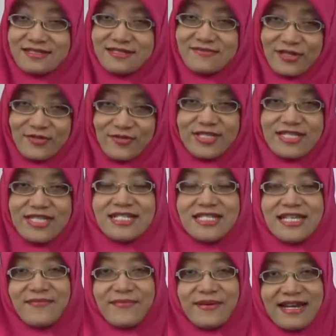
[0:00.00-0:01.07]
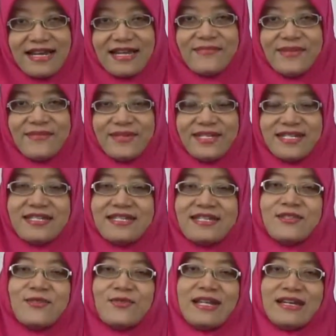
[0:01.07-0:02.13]
Waktu kecil saya pernah mimpi digigit
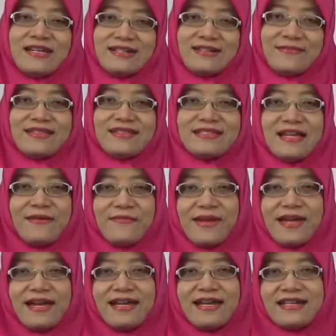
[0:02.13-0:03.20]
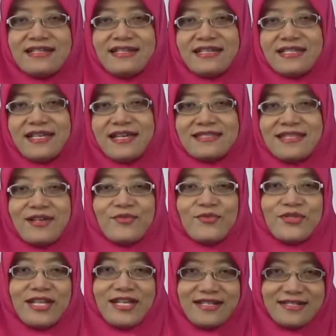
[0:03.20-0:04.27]
ular. Sampai akhirnya saya
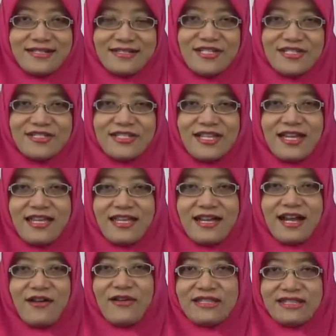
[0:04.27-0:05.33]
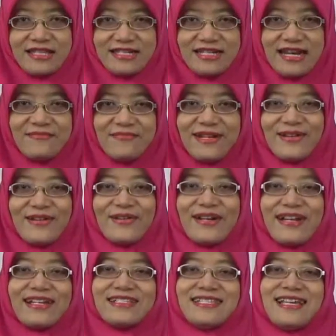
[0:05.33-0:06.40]
ketakutan, saya khawatir dilamar
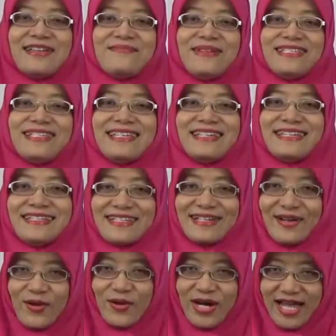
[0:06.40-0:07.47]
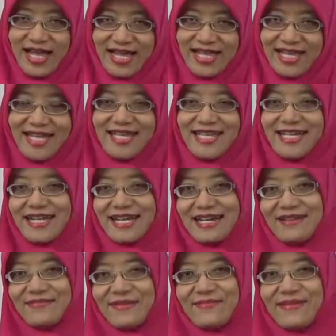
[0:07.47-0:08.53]
orang, saya masih ingin sekolah. Ya karena
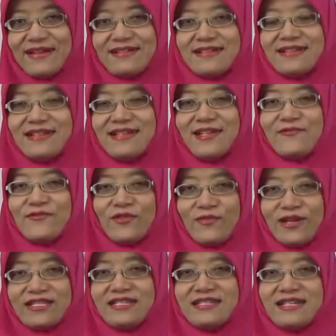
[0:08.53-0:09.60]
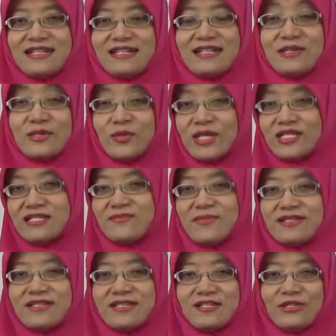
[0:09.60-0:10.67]
memang informasi dari lingkungan
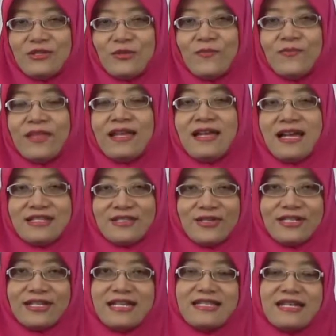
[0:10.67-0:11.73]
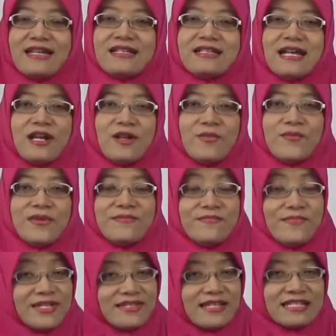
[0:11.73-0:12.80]
seperti itu. Atau dikatakan kalau
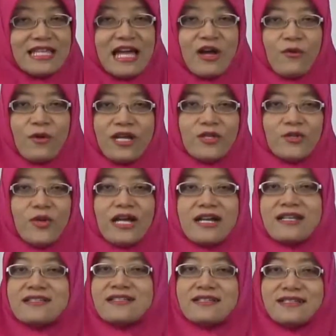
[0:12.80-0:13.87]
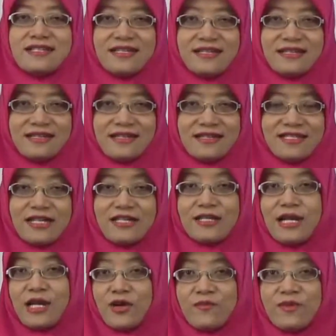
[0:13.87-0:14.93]
mimpi tertawa itu akan sedih. Jadi
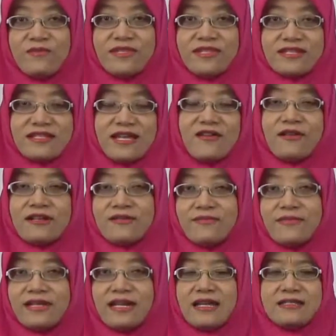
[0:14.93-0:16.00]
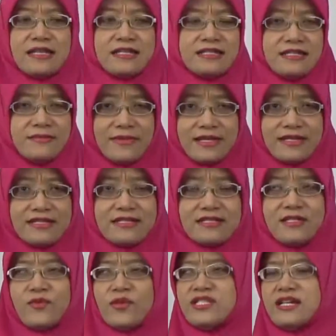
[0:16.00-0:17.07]
kalau mimpi tertawa gembira, jadinya makin
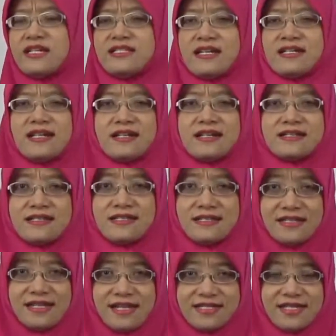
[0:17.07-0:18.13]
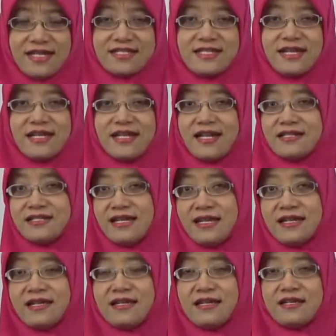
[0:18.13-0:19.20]
sedih. Wah, jangan-jangan ada kesedihan, jangan-jangan ada
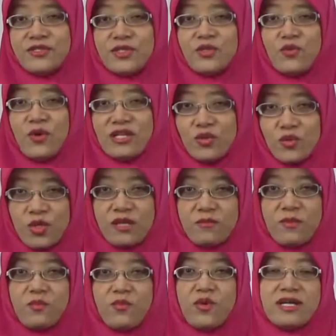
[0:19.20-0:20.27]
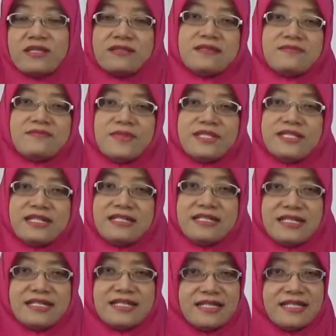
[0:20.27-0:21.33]
sesuatu yang membuat menjadi
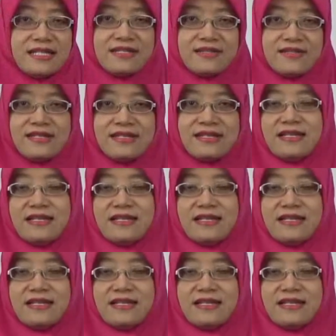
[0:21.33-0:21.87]
sedih gitu ya.